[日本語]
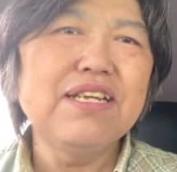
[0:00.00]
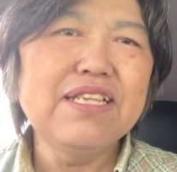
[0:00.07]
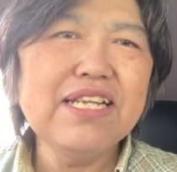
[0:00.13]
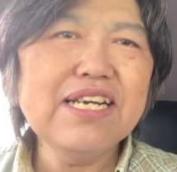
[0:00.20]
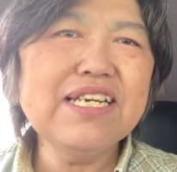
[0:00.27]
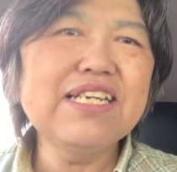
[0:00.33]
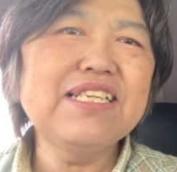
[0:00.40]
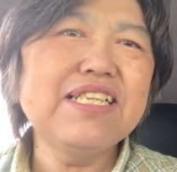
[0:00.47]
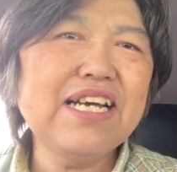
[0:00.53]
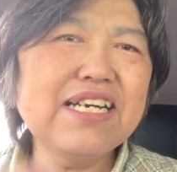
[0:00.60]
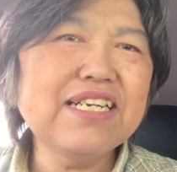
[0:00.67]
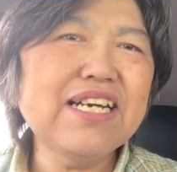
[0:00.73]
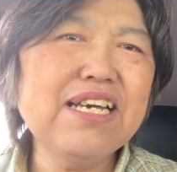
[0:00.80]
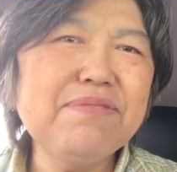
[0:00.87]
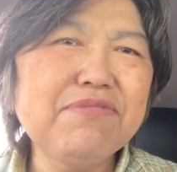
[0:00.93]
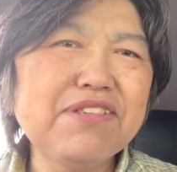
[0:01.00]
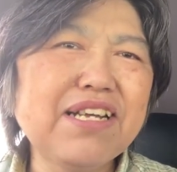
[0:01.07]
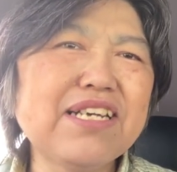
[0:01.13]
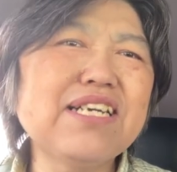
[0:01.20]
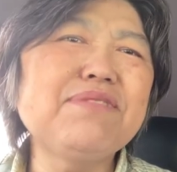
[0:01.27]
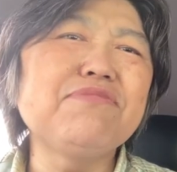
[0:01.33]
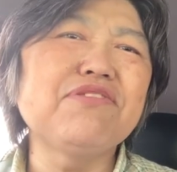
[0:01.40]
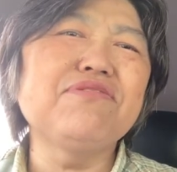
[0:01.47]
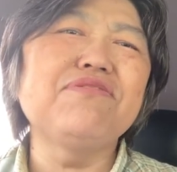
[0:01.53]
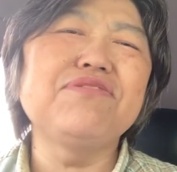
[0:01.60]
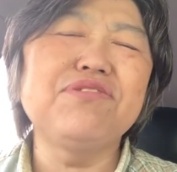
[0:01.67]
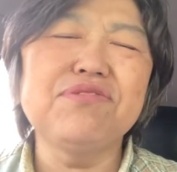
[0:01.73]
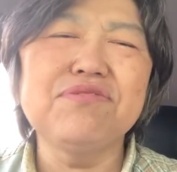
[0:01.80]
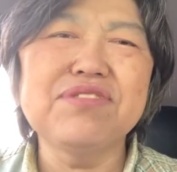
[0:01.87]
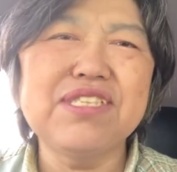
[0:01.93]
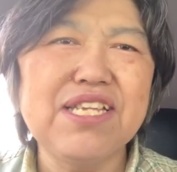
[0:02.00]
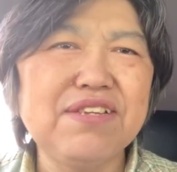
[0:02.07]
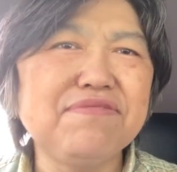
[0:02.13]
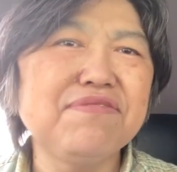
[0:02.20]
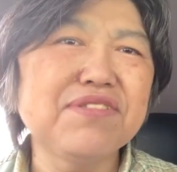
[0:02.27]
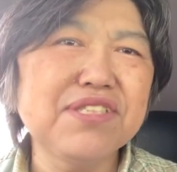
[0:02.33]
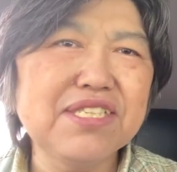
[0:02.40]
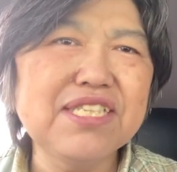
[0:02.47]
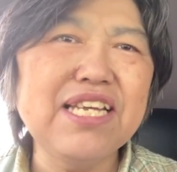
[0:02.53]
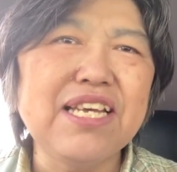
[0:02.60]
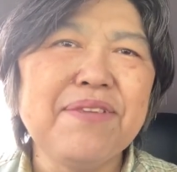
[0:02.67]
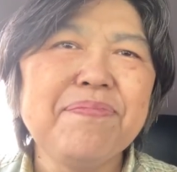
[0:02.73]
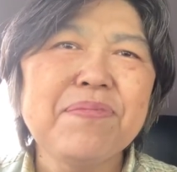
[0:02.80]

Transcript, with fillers: だから何回も何回もこう挑戦をして、